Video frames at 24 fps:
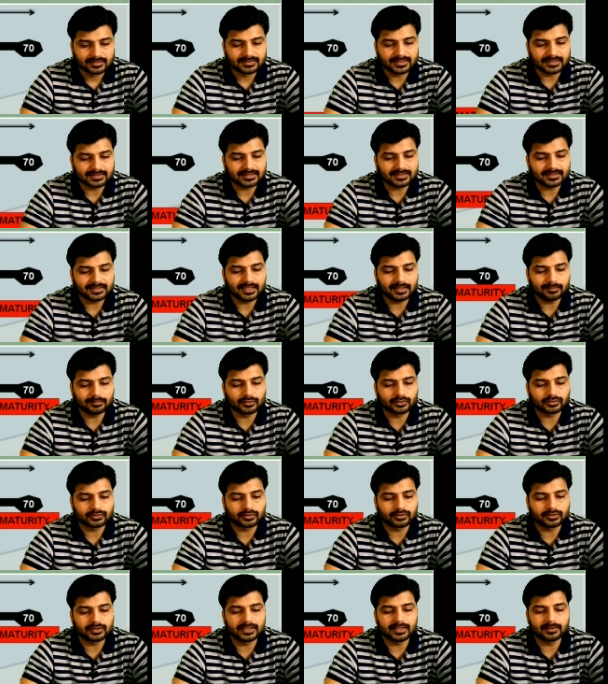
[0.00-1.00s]
जैसा कि आप
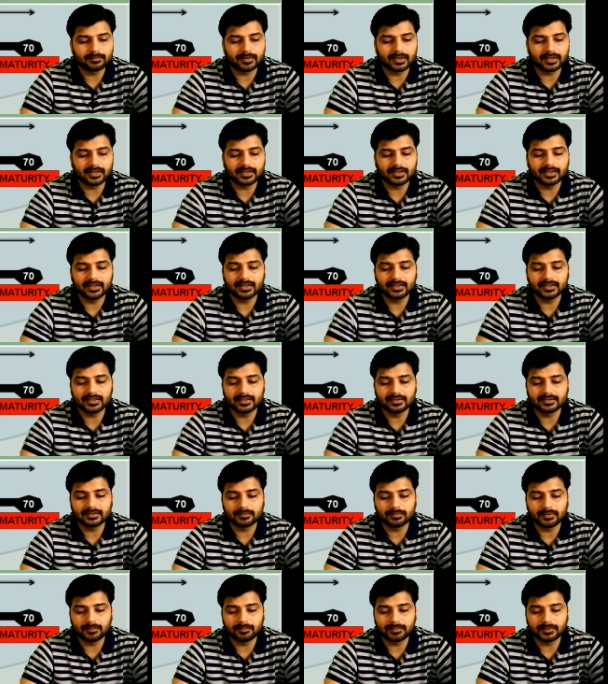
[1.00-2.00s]
दोस्तों देख पा रहे हैं कि
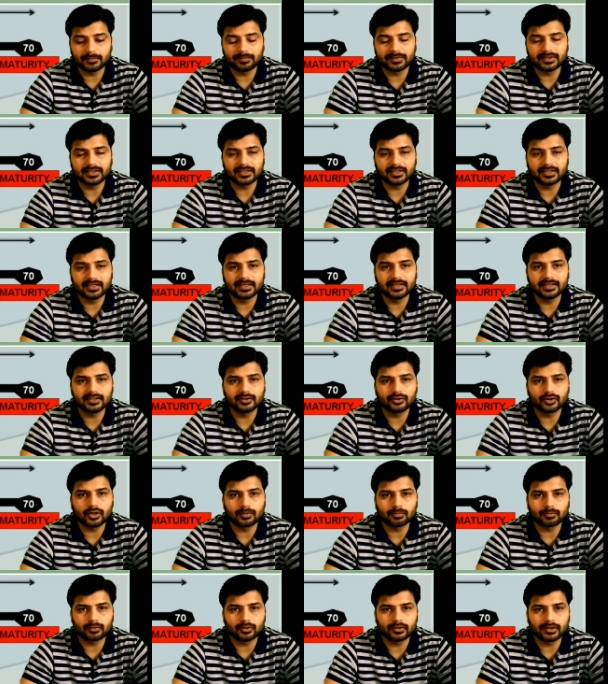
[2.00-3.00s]
जब आप पीपीटी लेंगे तो
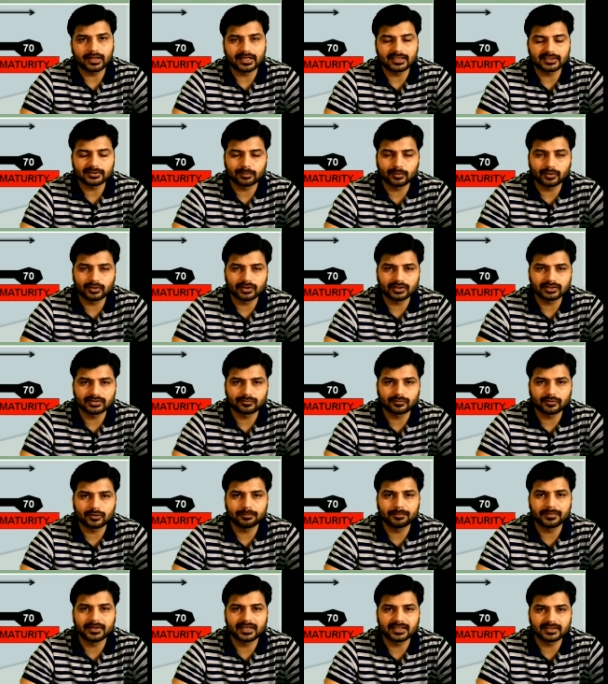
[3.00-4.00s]
आपको कैश बोनस
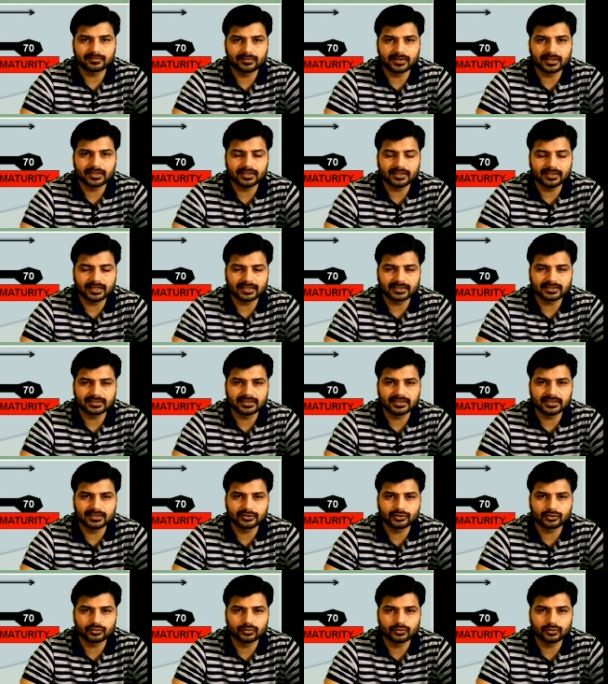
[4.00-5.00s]
फ्रॉम नेक्स्ट वेरी नेक्स्ट
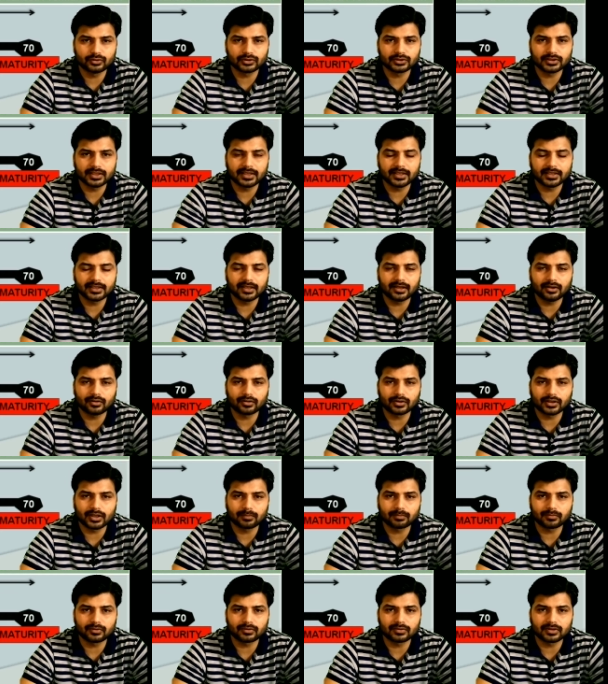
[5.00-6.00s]
ईयर शुरू हो जाएगा और
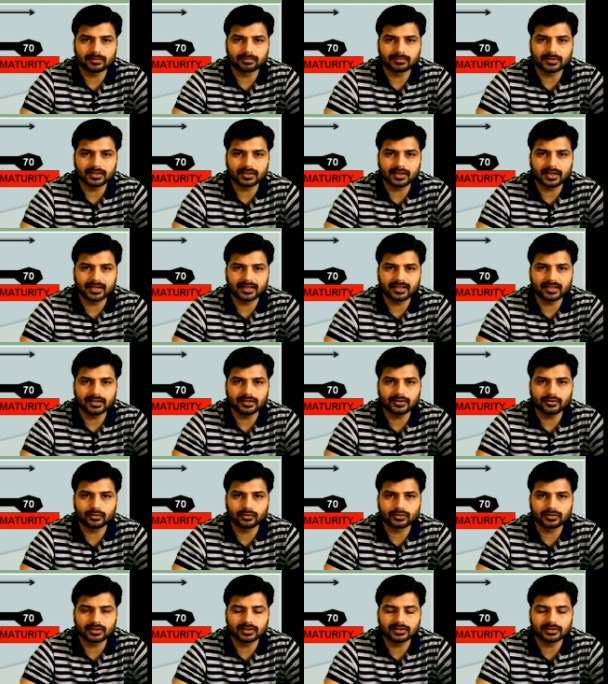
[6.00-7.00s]
आपको कब तक आएगा
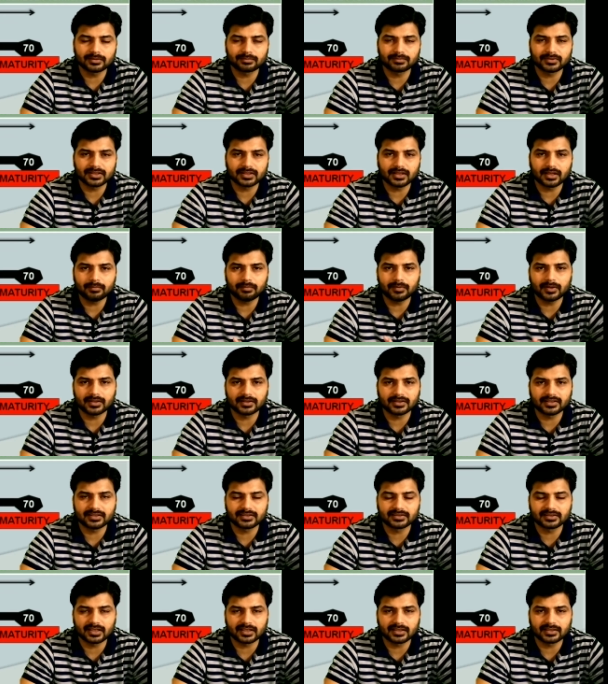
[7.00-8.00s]
टोटल जब तक आप
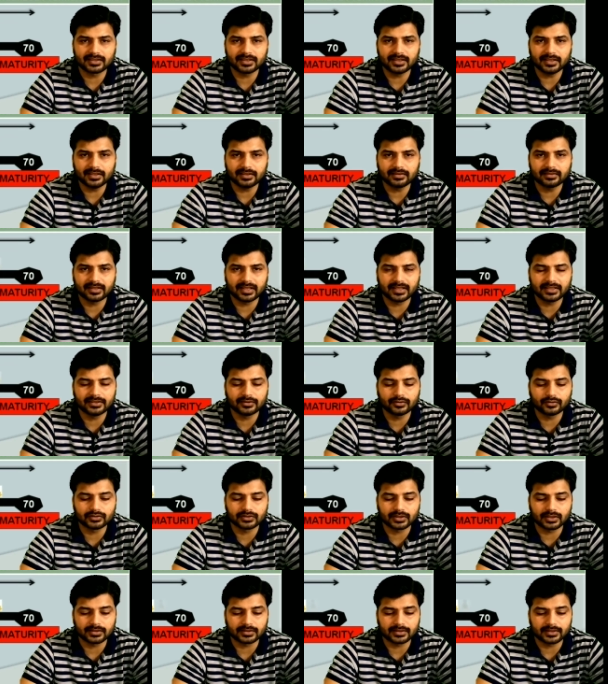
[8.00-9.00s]
100 साल के नहीं हो
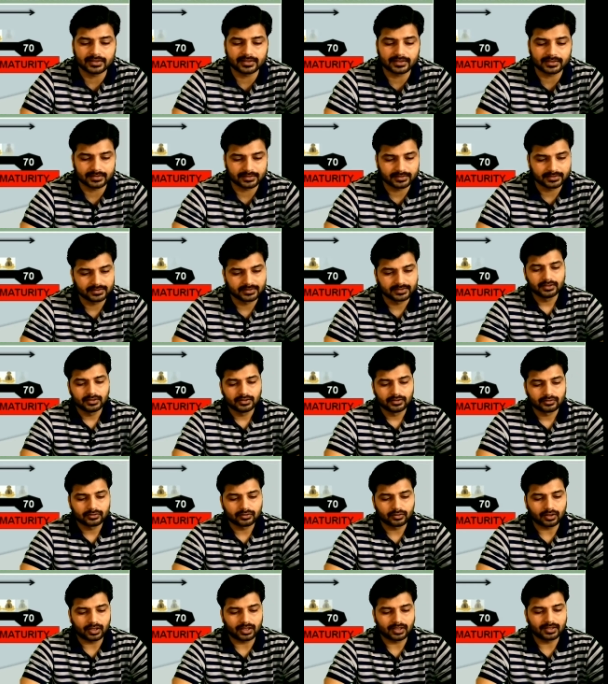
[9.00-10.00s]
जाते हैं
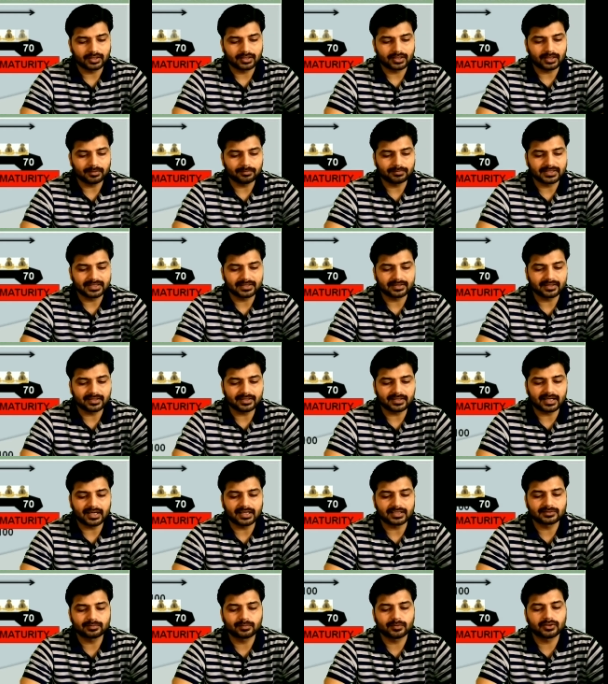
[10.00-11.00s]
तो अगर आप देखें
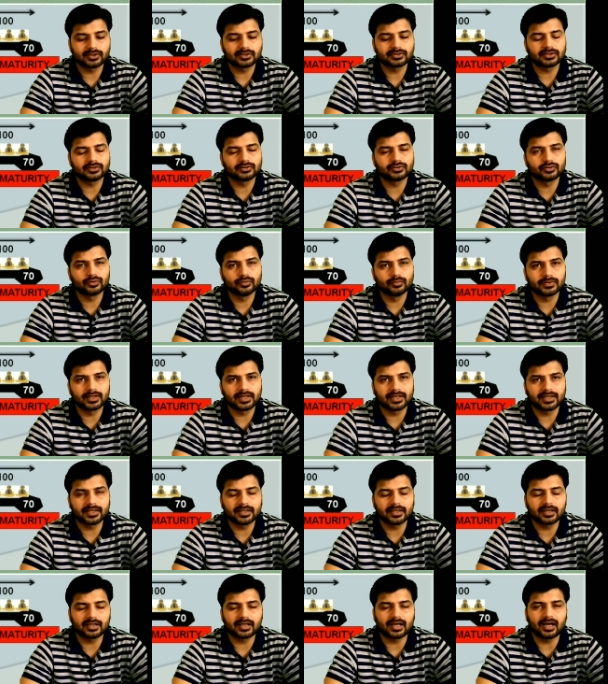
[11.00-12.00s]
कैश बोनस एज्यूम करें
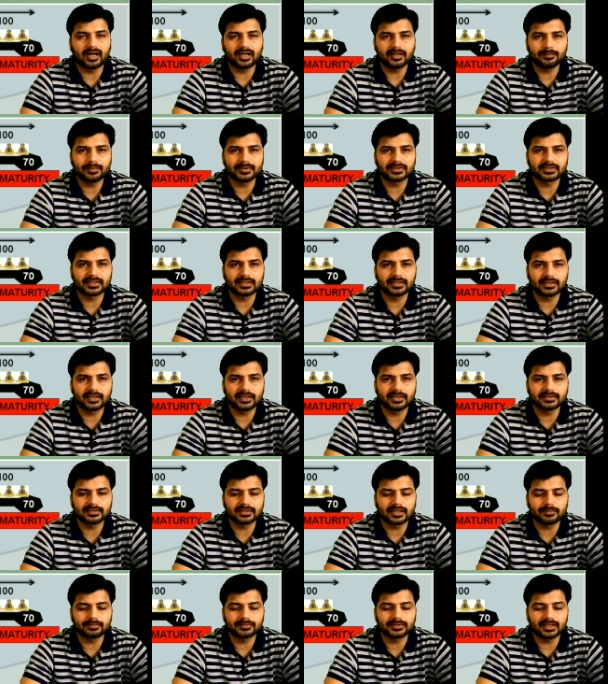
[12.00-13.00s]
अगर 8 परसेंट के
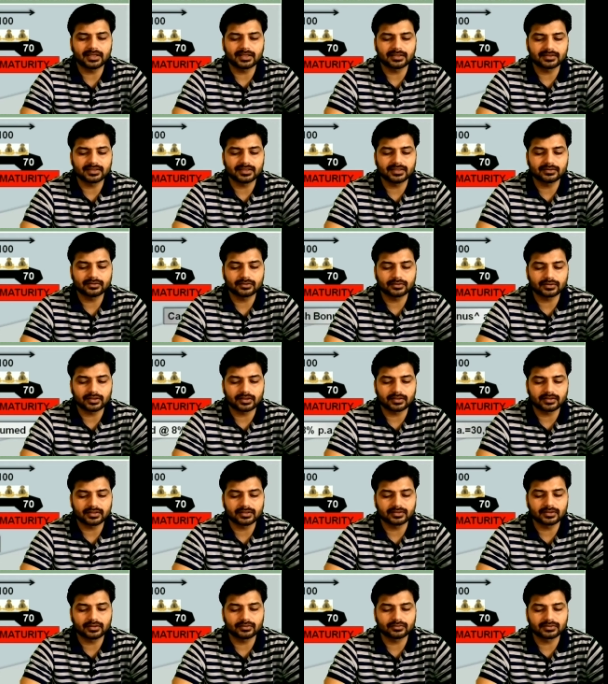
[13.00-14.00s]
हिसाब से आते हैं तो
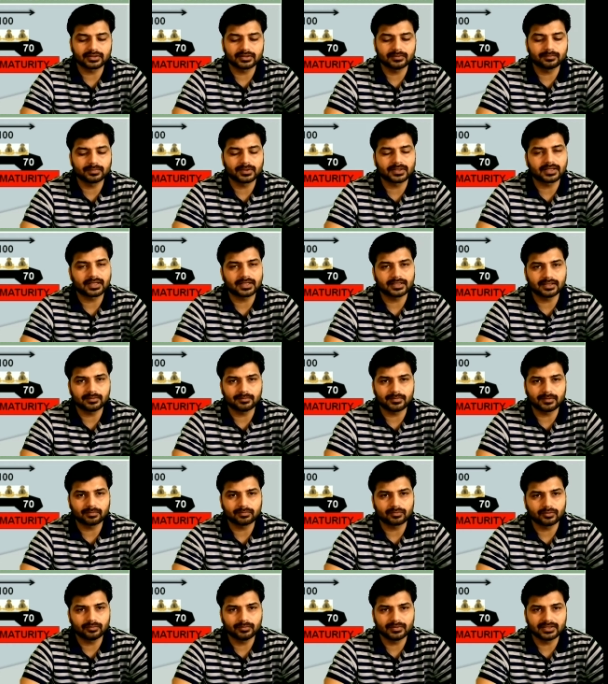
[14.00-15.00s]
30,000 पर एन
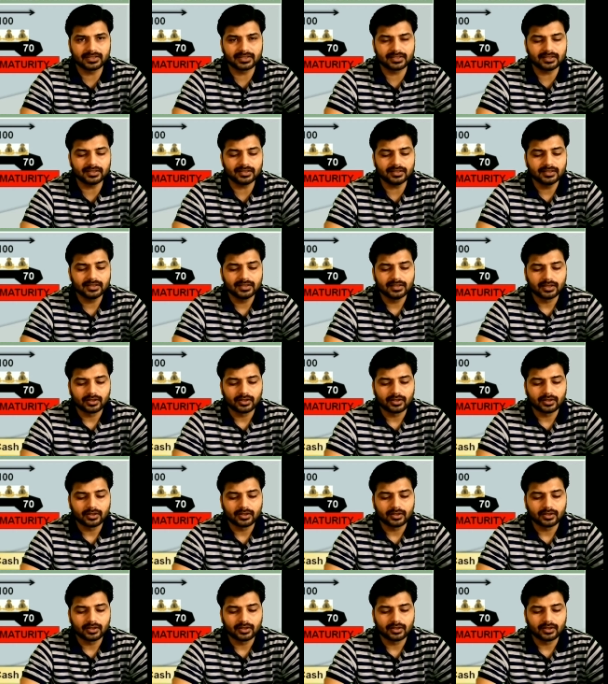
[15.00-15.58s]
आपको मिलेगा